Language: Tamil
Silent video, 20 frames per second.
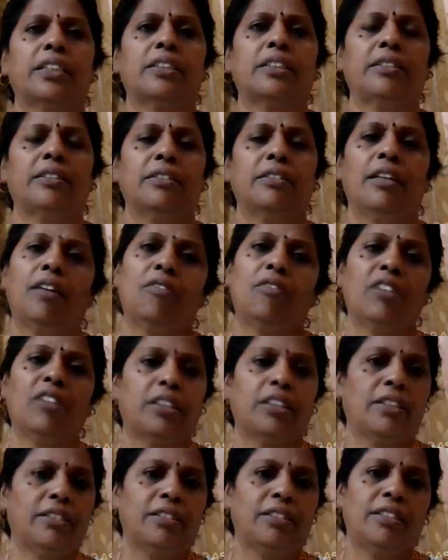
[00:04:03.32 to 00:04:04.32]
நடக்கும்
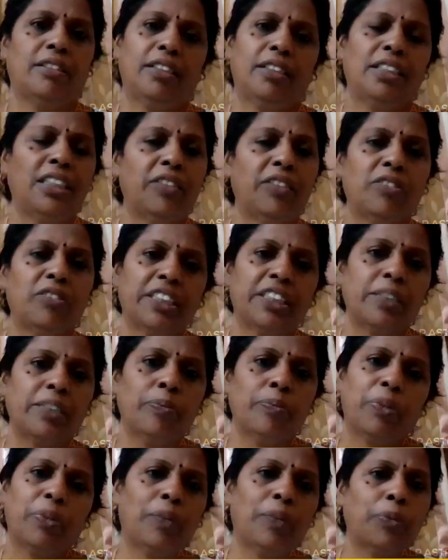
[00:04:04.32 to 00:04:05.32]
அவ்வளோதான் இவ
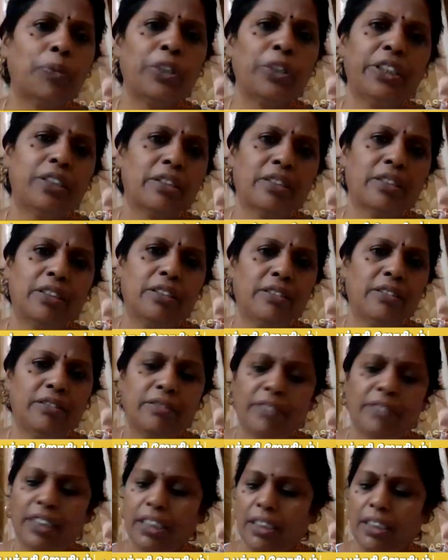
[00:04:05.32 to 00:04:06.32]
சிம்பிளாக போயிட்டுருக்கு அது
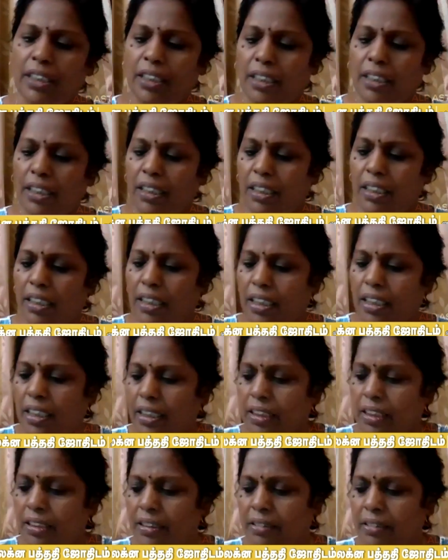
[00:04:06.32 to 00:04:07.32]

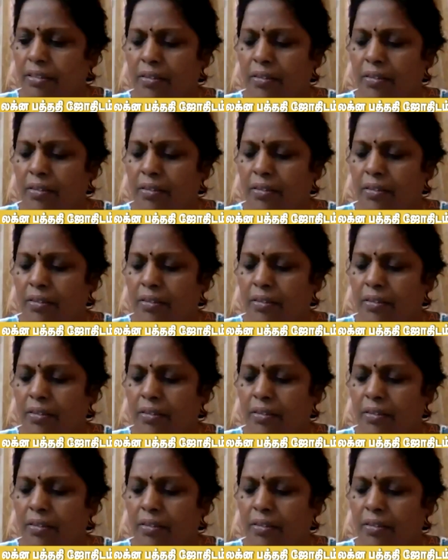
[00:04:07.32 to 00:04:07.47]
அண்டு